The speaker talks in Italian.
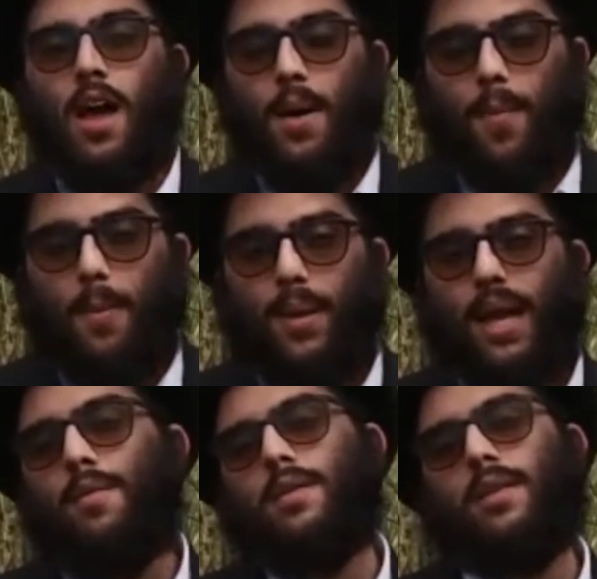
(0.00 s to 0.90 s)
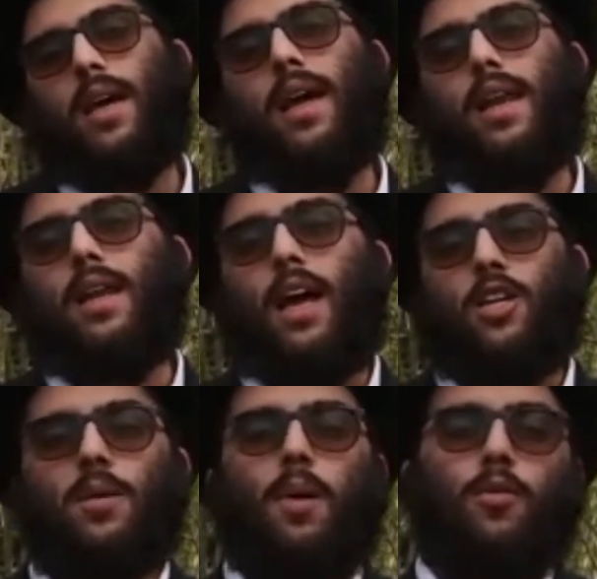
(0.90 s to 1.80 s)
ma per Amisrael
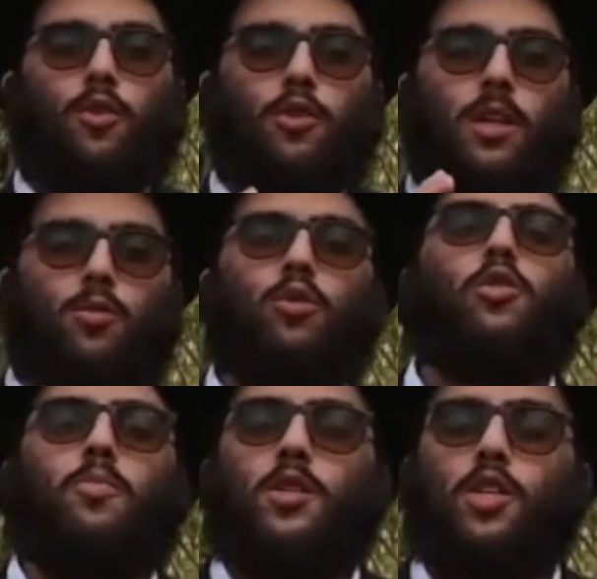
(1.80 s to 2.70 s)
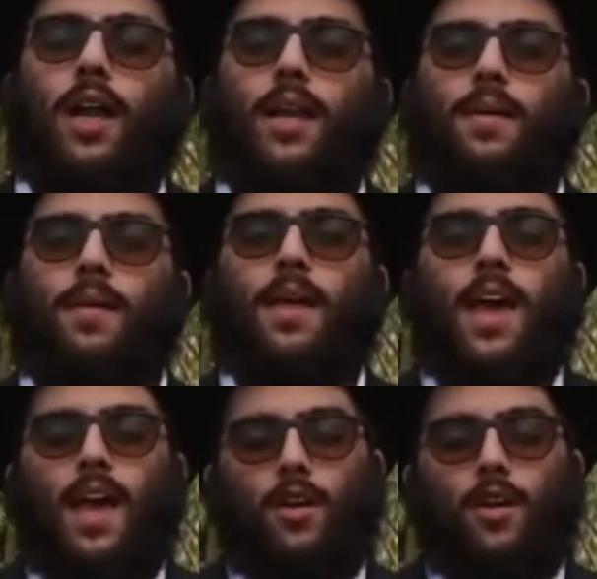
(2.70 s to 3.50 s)
Hashem ha uno statuto speciale e